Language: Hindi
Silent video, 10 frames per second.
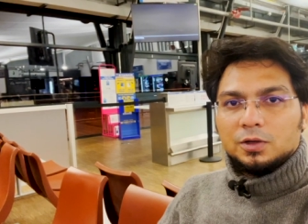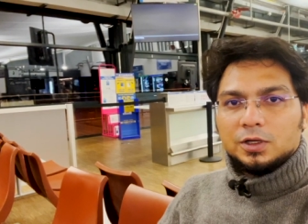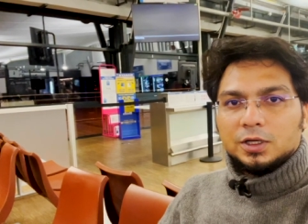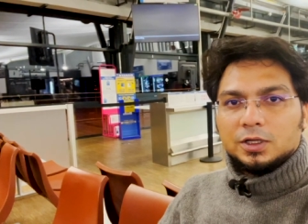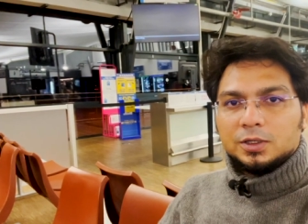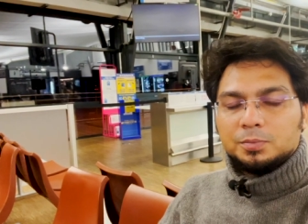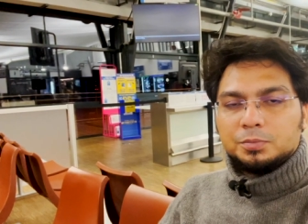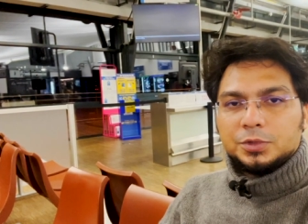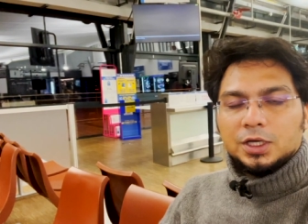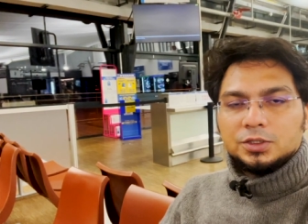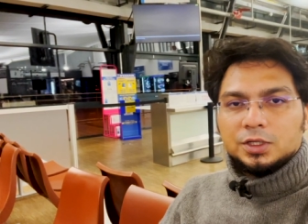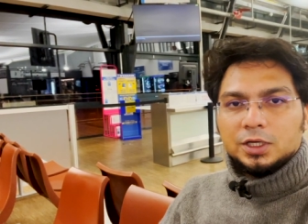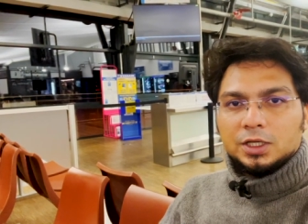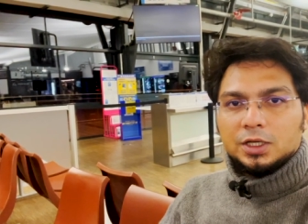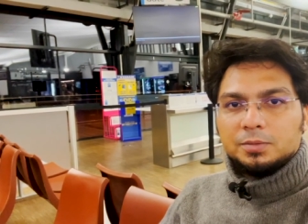और uh, यहाँ
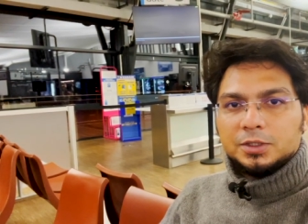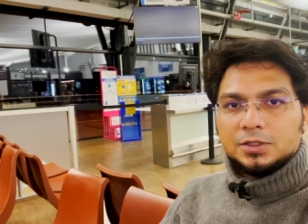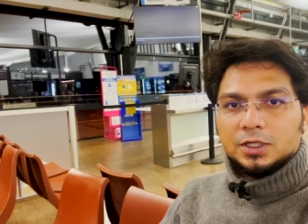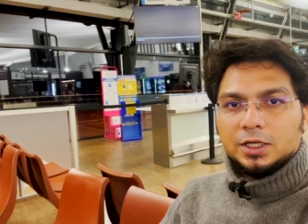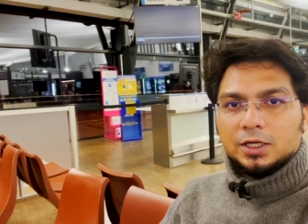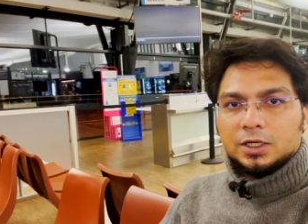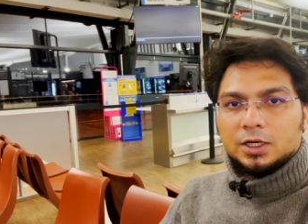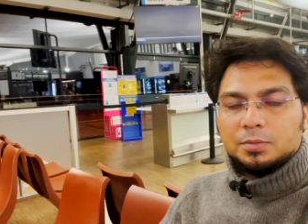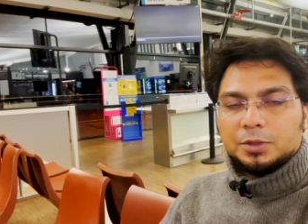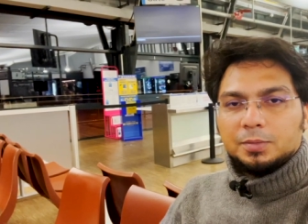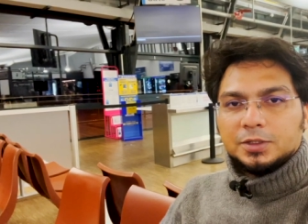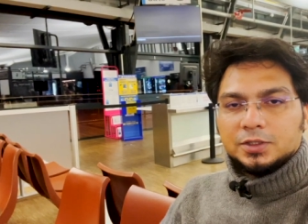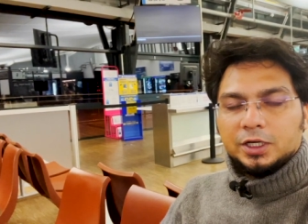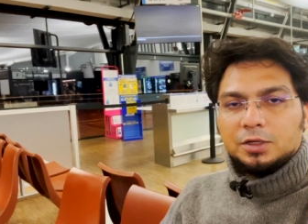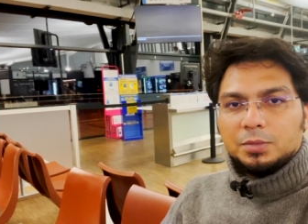जाने के लिए बेसिकली अगर आपके
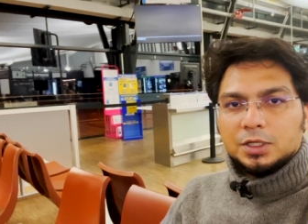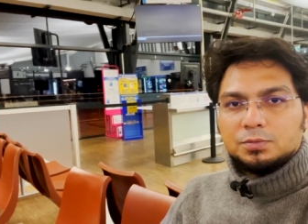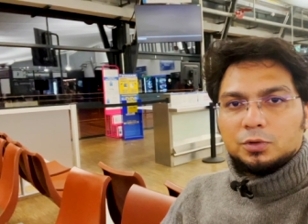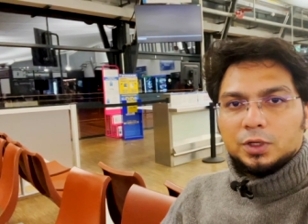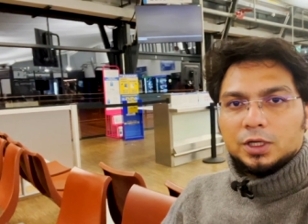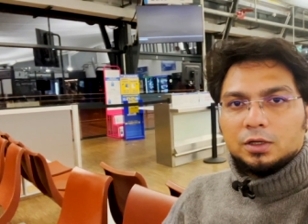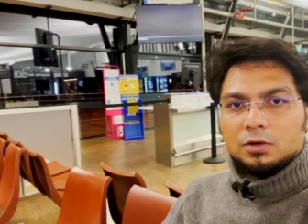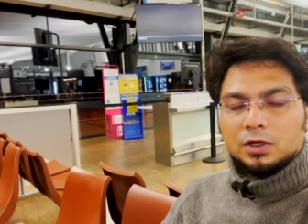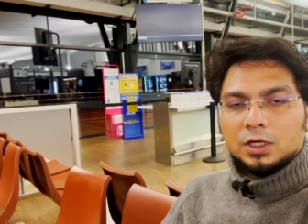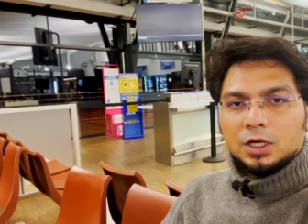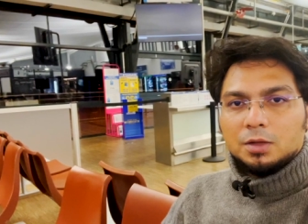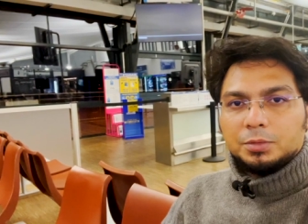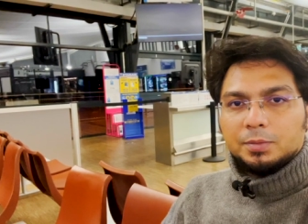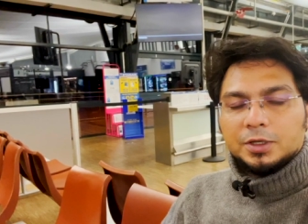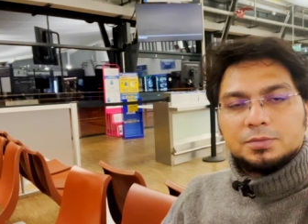पास इंडियन पासपोर्ट है और अगर
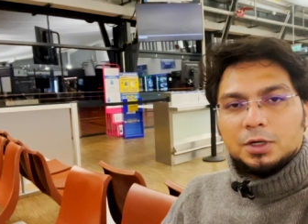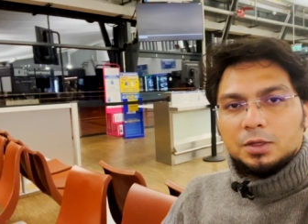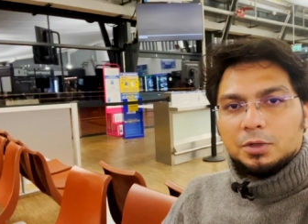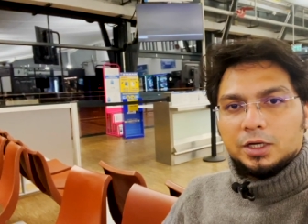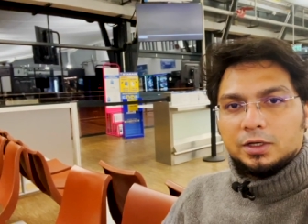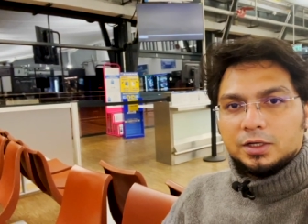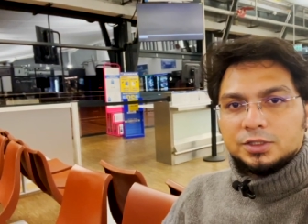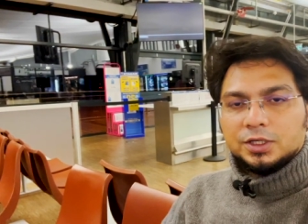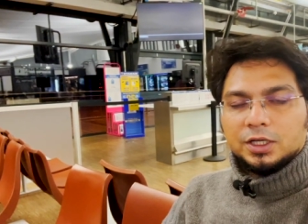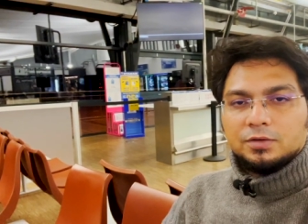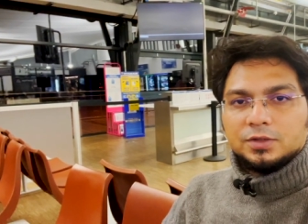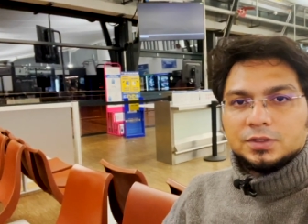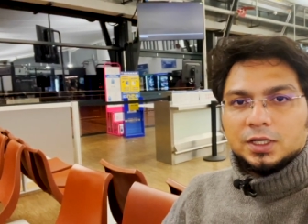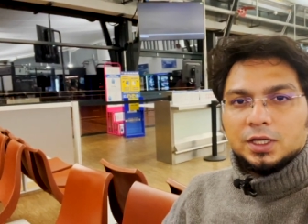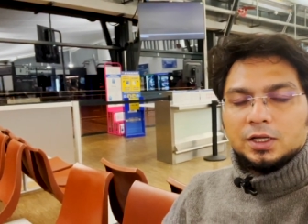आपके पास मल्टीपल एंट्री शेंगन
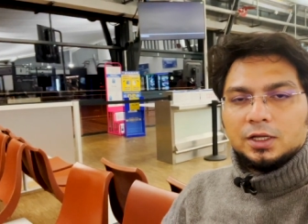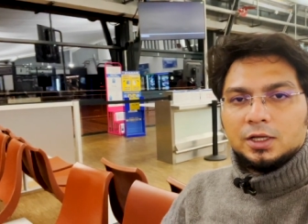वीज़ा है